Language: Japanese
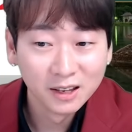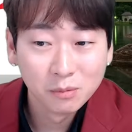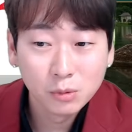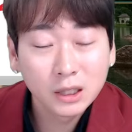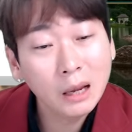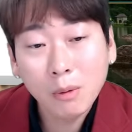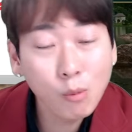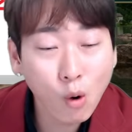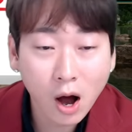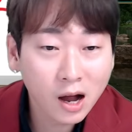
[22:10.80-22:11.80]
見た目
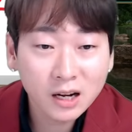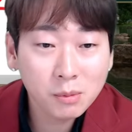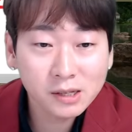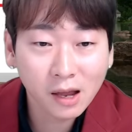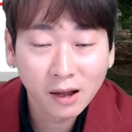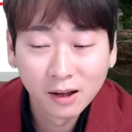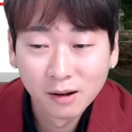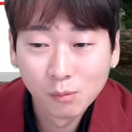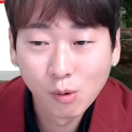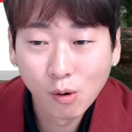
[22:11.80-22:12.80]
もわかりません。
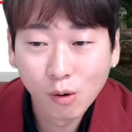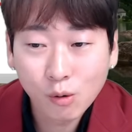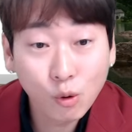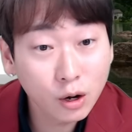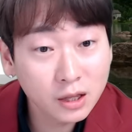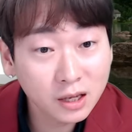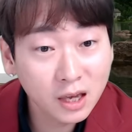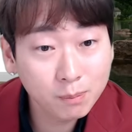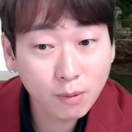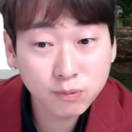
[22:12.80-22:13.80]
もうこれで
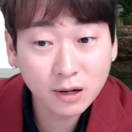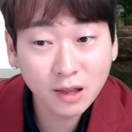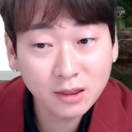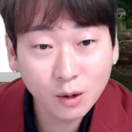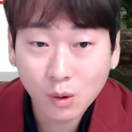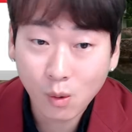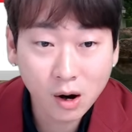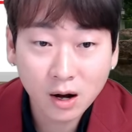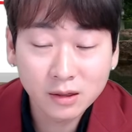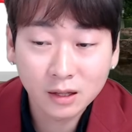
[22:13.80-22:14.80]
K-POP が何なのかわ
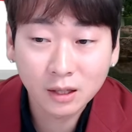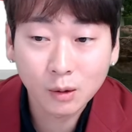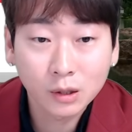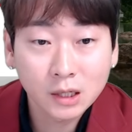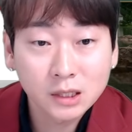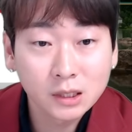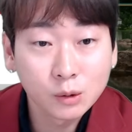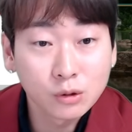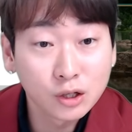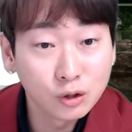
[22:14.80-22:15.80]
かんない。ただ私
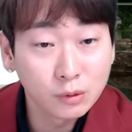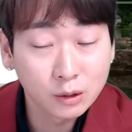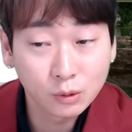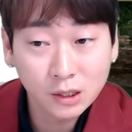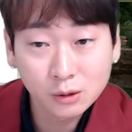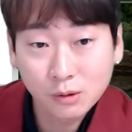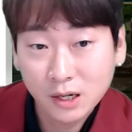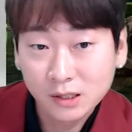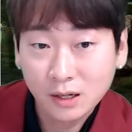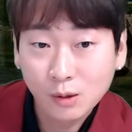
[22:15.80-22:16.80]
のグループ、私の
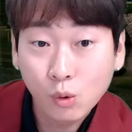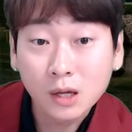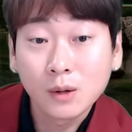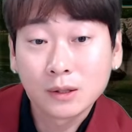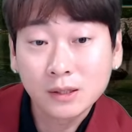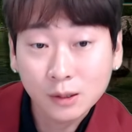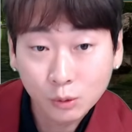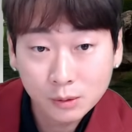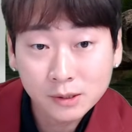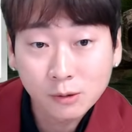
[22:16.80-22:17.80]
会社なんでお金は私が
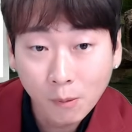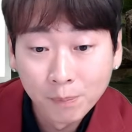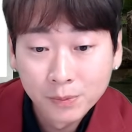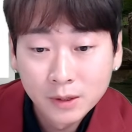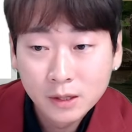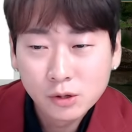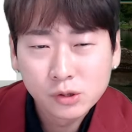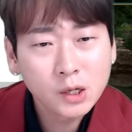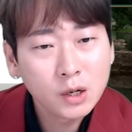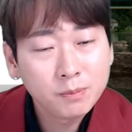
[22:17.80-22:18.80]
取りますと。いう
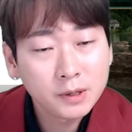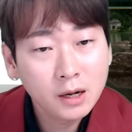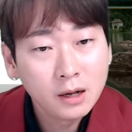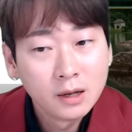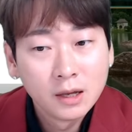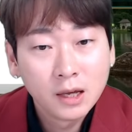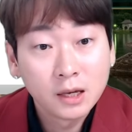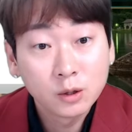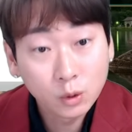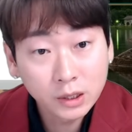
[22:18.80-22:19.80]
JYP が、
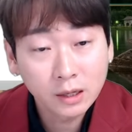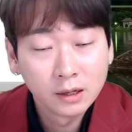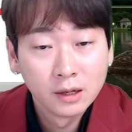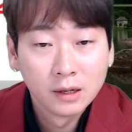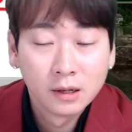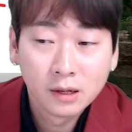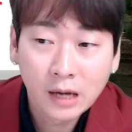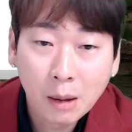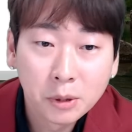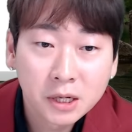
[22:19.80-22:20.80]
去年、
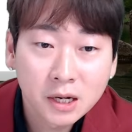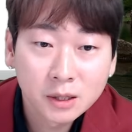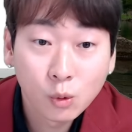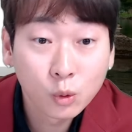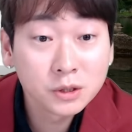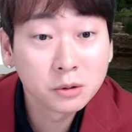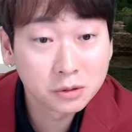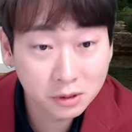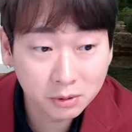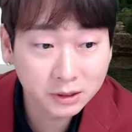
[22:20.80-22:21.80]
アメリカに法人を
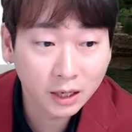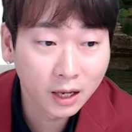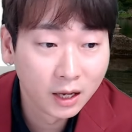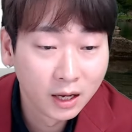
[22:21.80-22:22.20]
作りましたね。